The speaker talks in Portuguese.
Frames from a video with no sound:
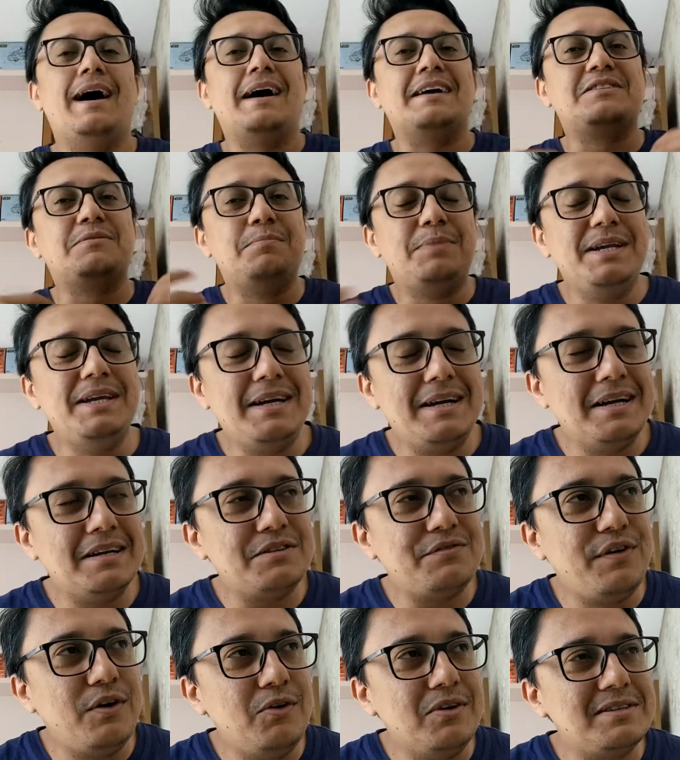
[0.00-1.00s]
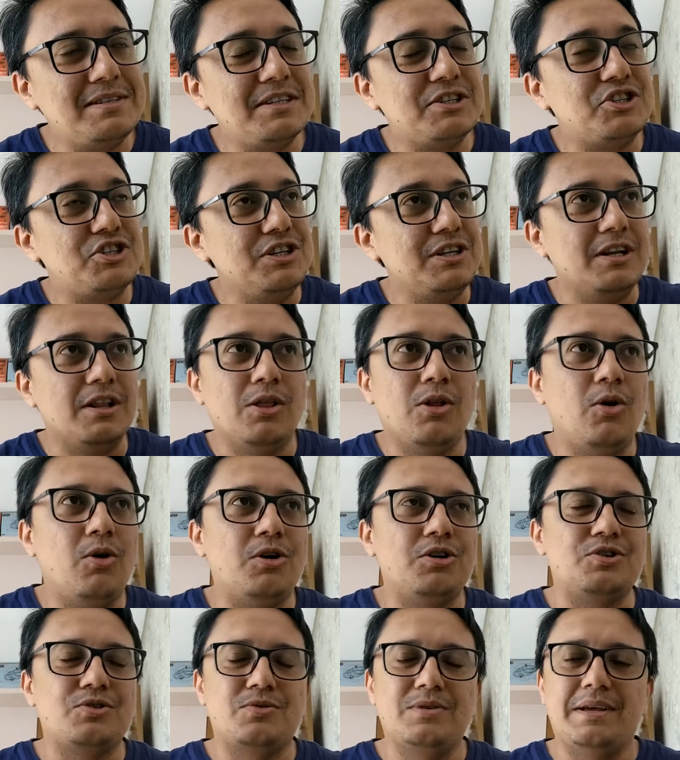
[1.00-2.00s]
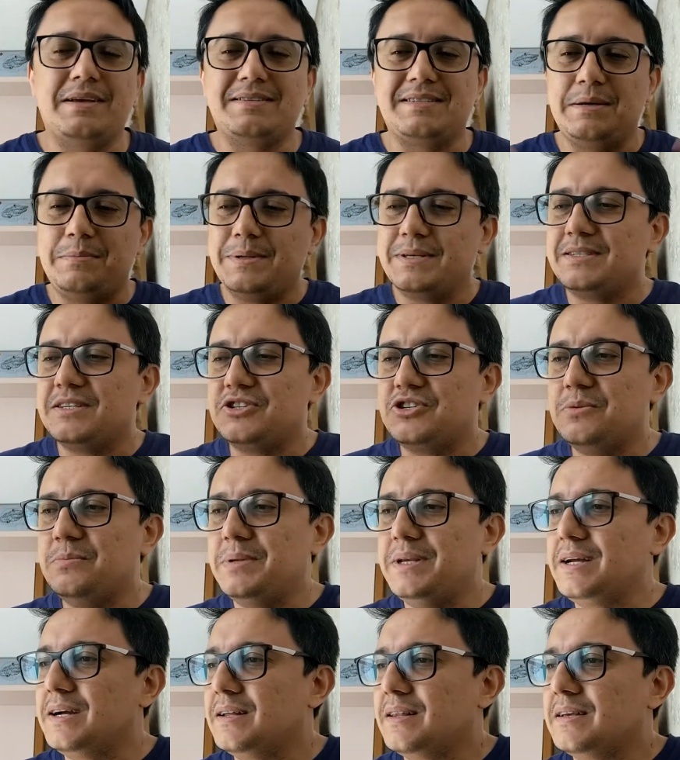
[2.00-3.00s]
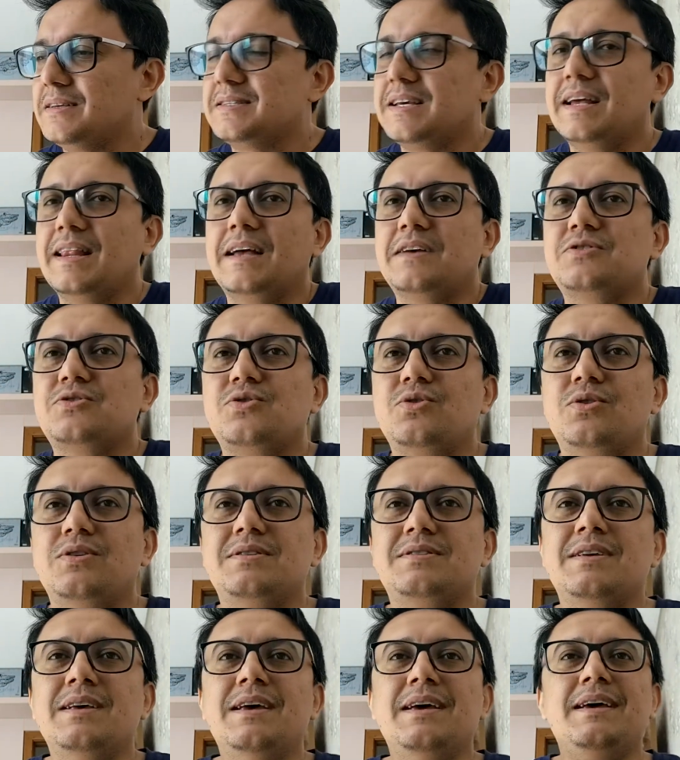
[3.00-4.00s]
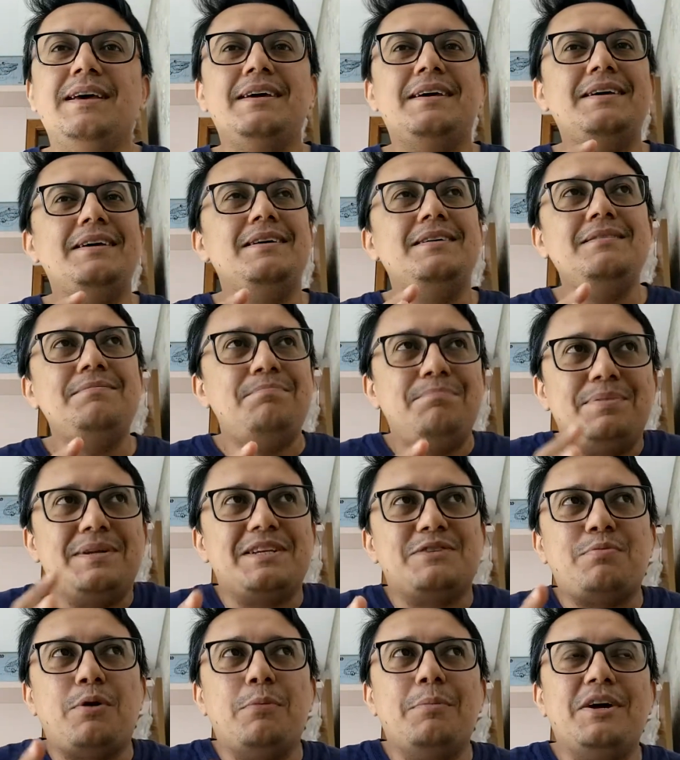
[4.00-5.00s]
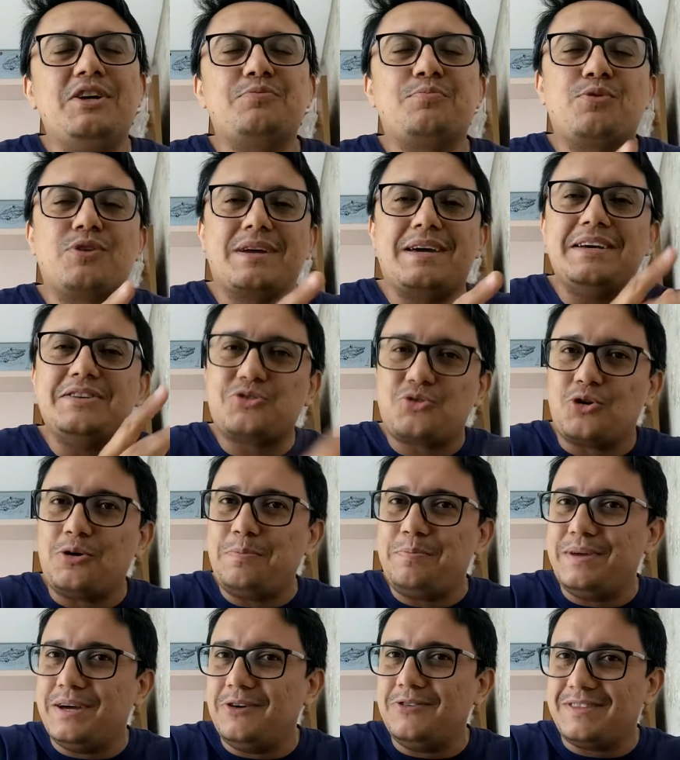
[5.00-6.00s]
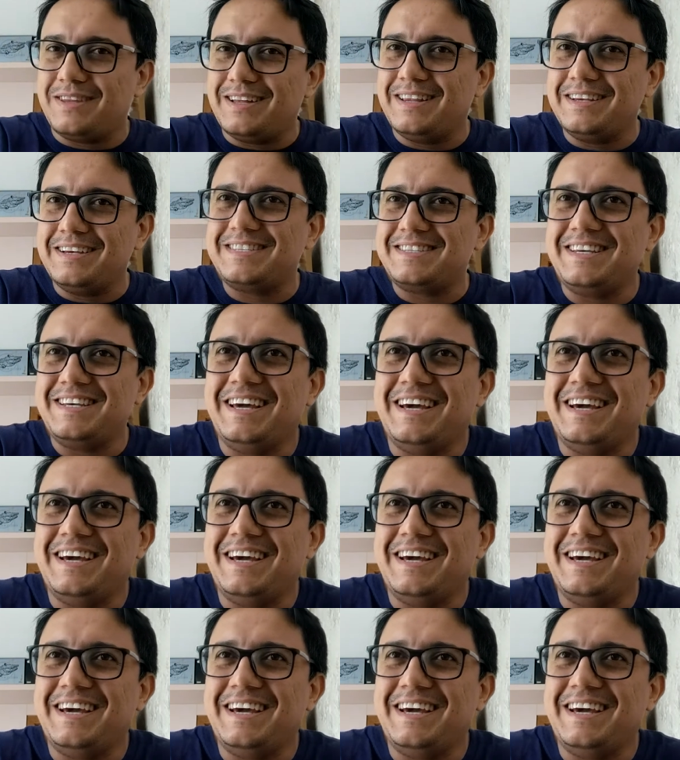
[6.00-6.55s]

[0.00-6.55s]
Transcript: As brigas vão existir, lógico, né? Sempre existe briga nas relações. E principalmente porque Escorpião tá nesse